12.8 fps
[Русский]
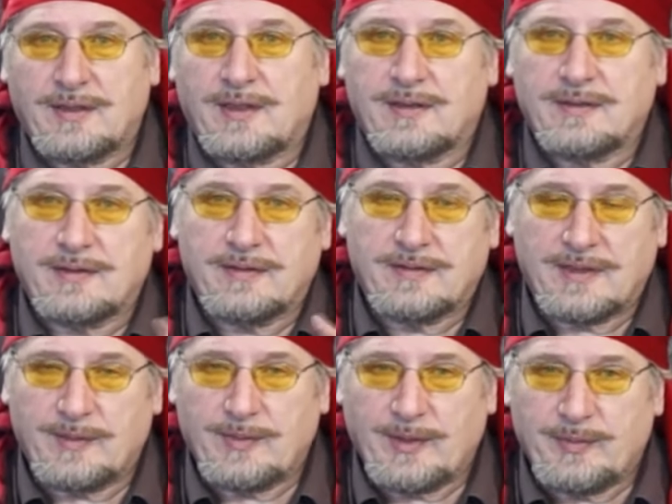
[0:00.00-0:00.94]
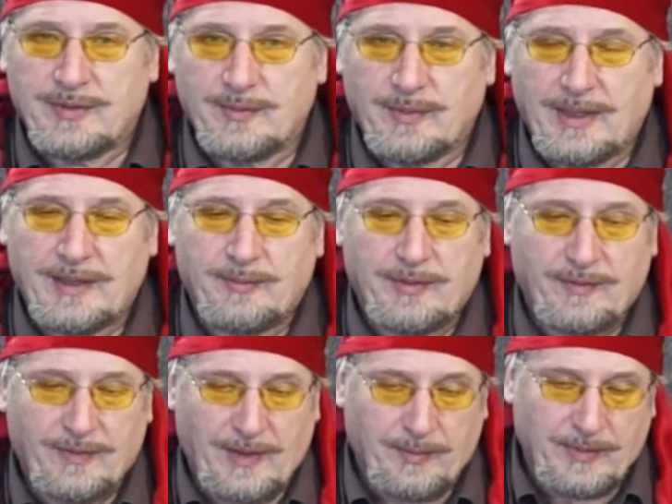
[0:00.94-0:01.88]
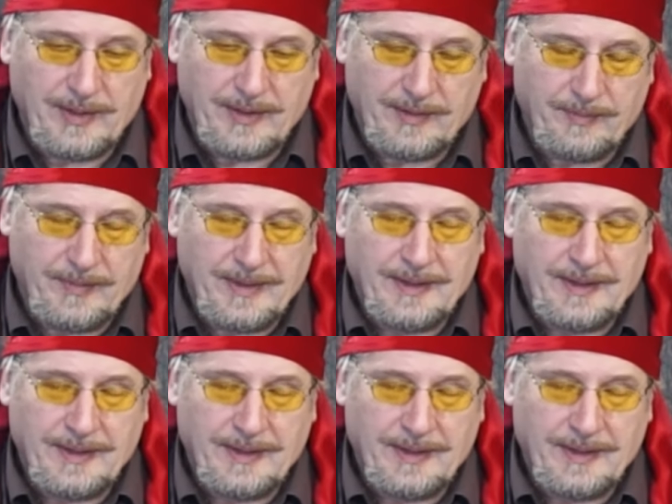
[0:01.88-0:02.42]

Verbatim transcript: Это казалось самым оптимальным форматом.